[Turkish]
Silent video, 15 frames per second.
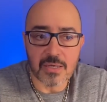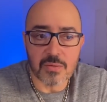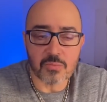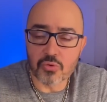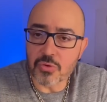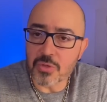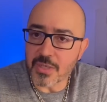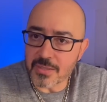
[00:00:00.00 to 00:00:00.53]

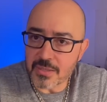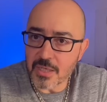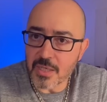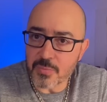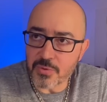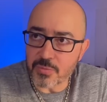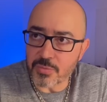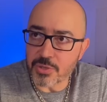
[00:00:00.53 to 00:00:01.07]
Bunun adına
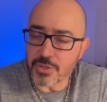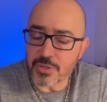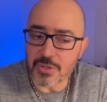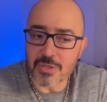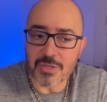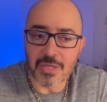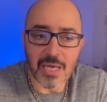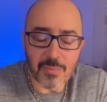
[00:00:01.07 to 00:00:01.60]
yapılmıştır.
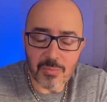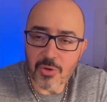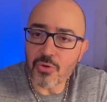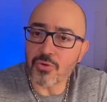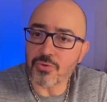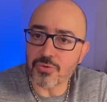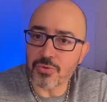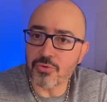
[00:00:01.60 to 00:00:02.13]
Emin
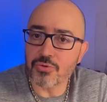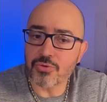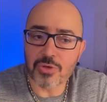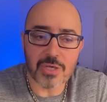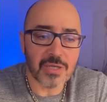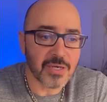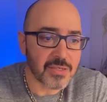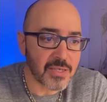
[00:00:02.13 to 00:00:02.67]
olun şu
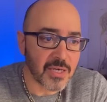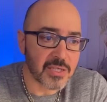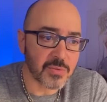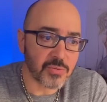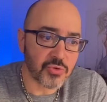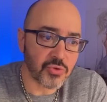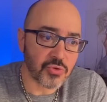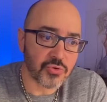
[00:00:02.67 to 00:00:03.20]
kadar
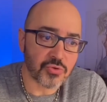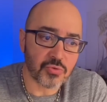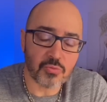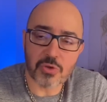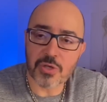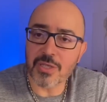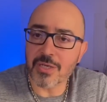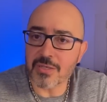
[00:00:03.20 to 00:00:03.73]
takipçi olsun,
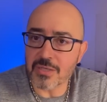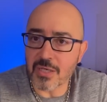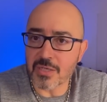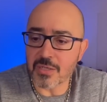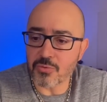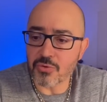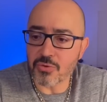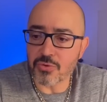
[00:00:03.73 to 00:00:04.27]
bu kadar
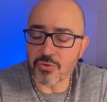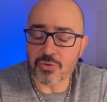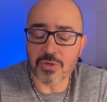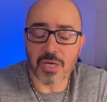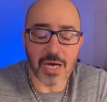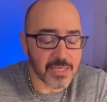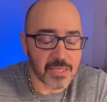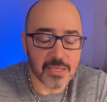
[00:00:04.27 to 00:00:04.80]
takipçi olsun.
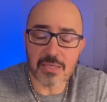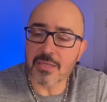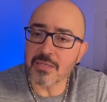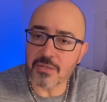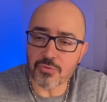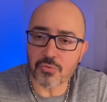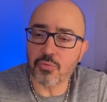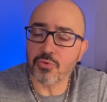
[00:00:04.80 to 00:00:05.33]

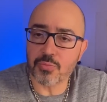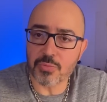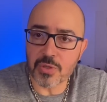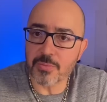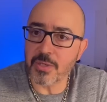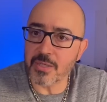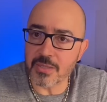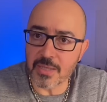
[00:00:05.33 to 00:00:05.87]
Hakikaten umurumda
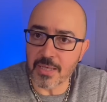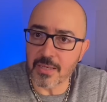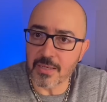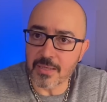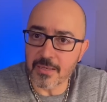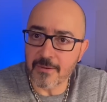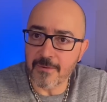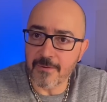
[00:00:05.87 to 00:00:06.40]
bile değil.
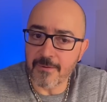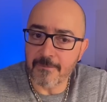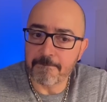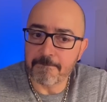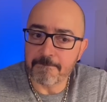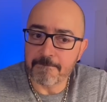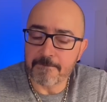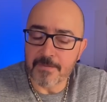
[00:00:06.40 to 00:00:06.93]

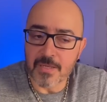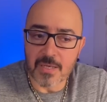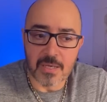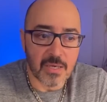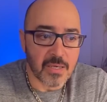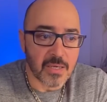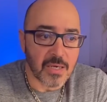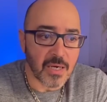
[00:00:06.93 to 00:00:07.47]

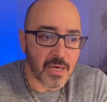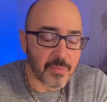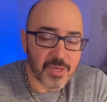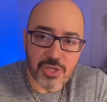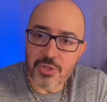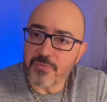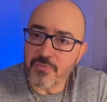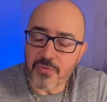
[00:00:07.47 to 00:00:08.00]

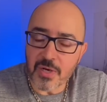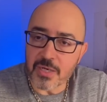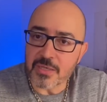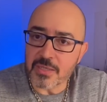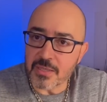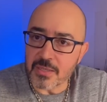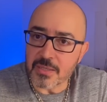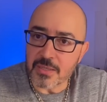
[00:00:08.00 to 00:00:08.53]
Amacım
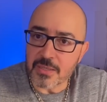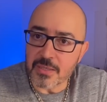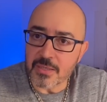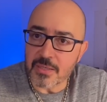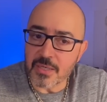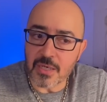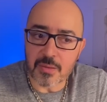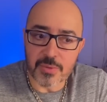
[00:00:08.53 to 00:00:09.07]
farklı.
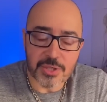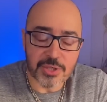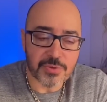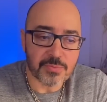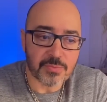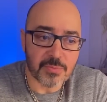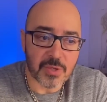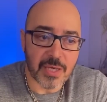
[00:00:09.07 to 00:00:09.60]

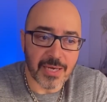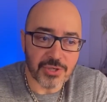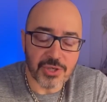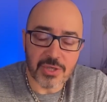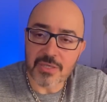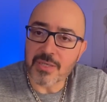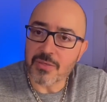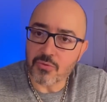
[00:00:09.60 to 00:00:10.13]
Amacım
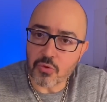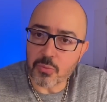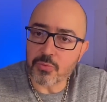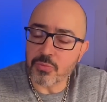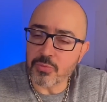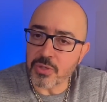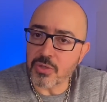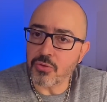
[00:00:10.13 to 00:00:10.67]
gerçekten
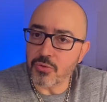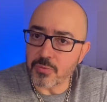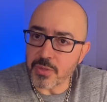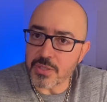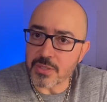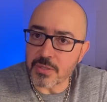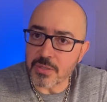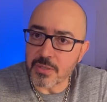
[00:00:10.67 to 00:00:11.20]
toplumun iyi
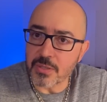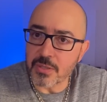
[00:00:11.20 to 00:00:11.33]
olması.